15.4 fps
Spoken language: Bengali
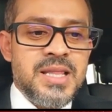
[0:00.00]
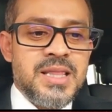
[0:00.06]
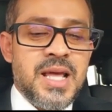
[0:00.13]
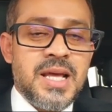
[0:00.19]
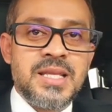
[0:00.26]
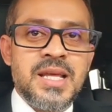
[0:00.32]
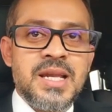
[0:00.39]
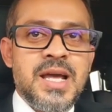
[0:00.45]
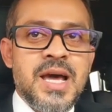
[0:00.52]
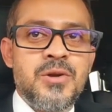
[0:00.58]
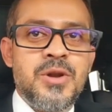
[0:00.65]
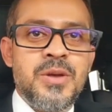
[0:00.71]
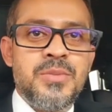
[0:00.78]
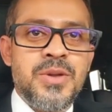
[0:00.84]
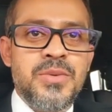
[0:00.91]
তাদের
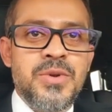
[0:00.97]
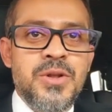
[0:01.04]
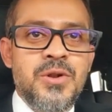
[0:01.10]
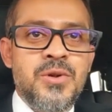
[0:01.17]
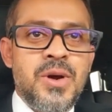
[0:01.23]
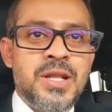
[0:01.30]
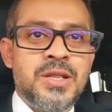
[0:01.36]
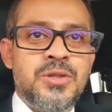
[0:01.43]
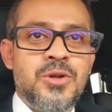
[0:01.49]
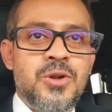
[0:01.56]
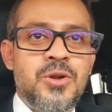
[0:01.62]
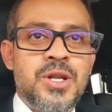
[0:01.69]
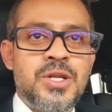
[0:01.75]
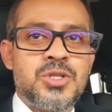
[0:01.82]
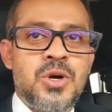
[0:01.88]
কারণে বিভিন্ন
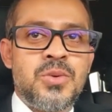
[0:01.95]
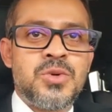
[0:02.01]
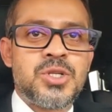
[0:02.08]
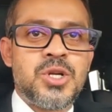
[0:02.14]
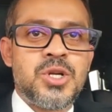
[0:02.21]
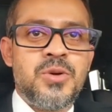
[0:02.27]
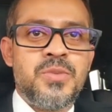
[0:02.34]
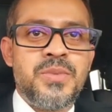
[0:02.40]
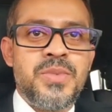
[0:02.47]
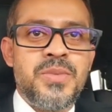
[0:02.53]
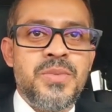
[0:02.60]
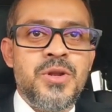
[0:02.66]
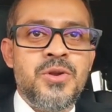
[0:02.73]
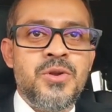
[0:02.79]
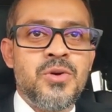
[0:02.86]
আন্দোলনে সমস্যা হবে
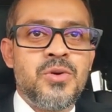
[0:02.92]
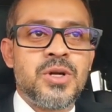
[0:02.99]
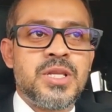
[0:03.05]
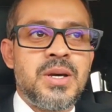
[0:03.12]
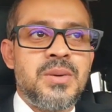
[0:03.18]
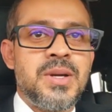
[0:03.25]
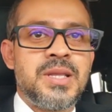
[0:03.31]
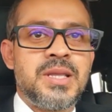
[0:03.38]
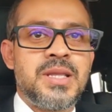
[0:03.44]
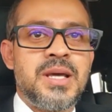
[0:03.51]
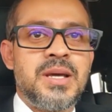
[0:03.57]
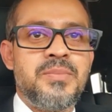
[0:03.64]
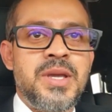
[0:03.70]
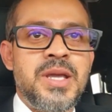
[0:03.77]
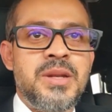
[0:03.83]
বিভিন্ন কথাবার্তা
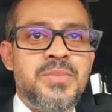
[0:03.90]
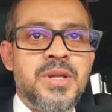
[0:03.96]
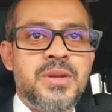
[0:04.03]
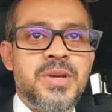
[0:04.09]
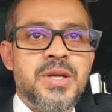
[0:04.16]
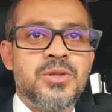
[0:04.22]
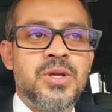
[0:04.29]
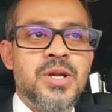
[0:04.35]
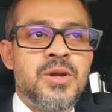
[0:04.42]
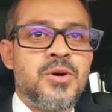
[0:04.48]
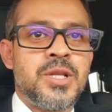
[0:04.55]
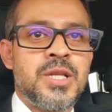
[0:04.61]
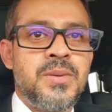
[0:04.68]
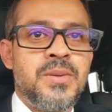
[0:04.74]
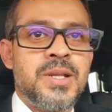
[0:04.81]
বিএনপির ভেতরের
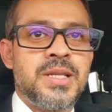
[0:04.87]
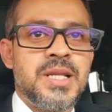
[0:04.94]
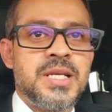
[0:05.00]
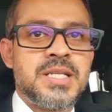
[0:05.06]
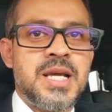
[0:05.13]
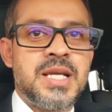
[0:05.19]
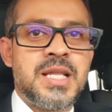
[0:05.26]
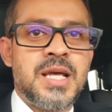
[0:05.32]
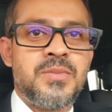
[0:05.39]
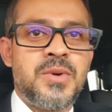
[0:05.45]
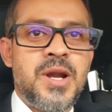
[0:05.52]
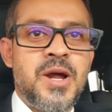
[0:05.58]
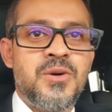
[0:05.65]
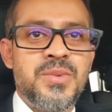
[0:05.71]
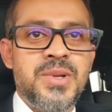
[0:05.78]
কথাবার্তা যায় তারপর
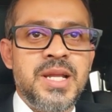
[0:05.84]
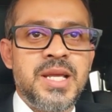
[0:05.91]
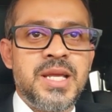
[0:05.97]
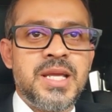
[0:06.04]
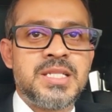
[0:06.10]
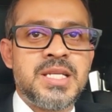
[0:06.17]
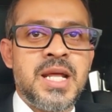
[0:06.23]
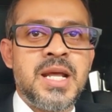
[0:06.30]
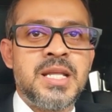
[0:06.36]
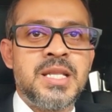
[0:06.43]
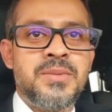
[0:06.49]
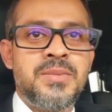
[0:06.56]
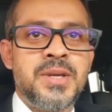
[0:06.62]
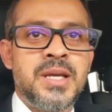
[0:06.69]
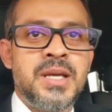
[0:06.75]
আওয়ামী লীগকে জানায়
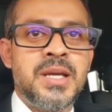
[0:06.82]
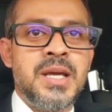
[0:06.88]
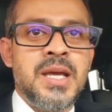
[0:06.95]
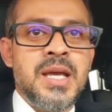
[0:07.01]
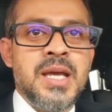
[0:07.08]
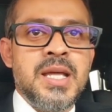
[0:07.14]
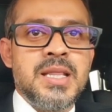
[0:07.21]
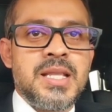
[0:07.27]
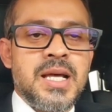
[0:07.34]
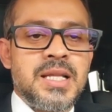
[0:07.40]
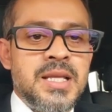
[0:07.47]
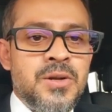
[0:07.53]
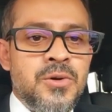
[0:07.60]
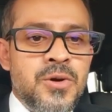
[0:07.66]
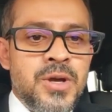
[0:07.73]
দিবে
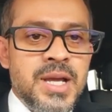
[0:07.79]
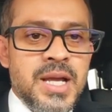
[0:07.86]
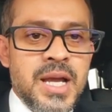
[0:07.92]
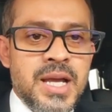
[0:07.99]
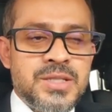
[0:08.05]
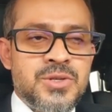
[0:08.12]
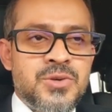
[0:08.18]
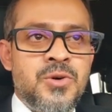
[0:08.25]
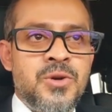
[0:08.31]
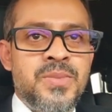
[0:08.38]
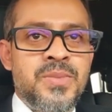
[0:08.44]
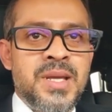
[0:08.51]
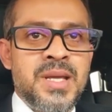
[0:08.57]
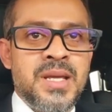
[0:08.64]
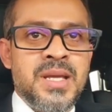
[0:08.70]
তাদের হয়ে কাজ
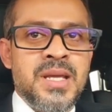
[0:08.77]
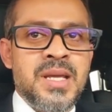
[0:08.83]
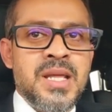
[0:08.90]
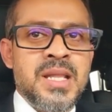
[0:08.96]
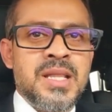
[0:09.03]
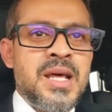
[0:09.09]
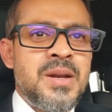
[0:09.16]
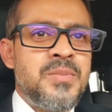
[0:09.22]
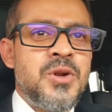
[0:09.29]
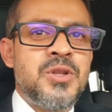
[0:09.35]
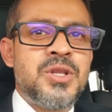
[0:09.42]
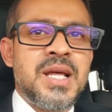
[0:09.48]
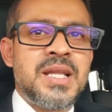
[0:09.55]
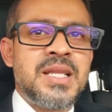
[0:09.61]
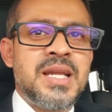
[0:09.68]
করবে তারপরে
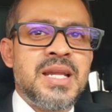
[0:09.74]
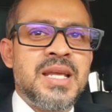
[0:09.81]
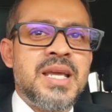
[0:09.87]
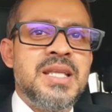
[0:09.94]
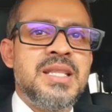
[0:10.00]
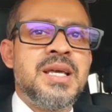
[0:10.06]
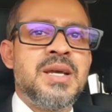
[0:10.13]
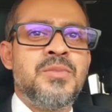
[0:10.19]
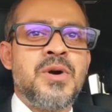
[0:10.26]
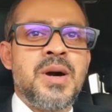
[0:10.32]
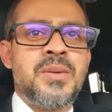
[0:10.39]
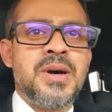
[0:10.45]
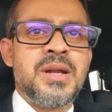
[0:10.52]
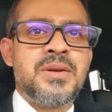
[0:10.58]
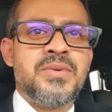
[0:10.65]
তাদেরকেই দেখব
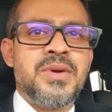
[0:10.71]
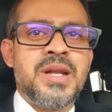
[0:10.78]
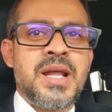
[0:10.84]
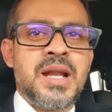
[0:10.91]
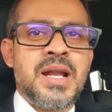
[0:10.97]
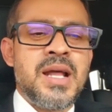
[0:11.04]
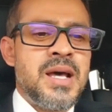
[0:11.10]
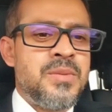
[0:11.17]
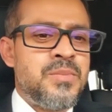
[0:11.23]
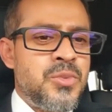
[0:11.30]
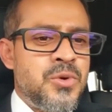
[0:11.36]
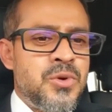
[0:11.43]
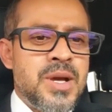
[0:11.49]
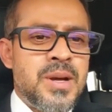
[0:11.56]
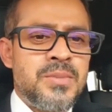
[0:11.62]
আবার ফের নানান
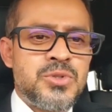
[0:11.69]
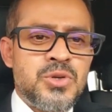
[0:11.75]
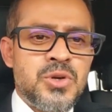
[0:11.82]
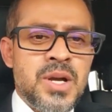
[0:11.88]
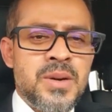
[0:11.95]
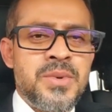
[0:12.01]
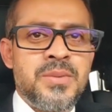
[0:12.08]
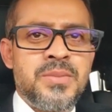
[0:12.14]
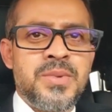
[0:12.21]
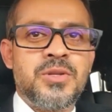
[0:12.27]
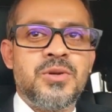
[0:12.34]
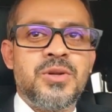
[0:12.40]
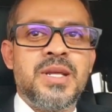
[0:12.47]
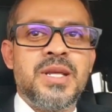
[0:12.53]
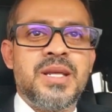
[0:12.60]
প্রোগ্রাম টোগ্রামের
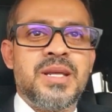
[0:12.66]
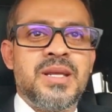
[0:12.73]
ভেতরে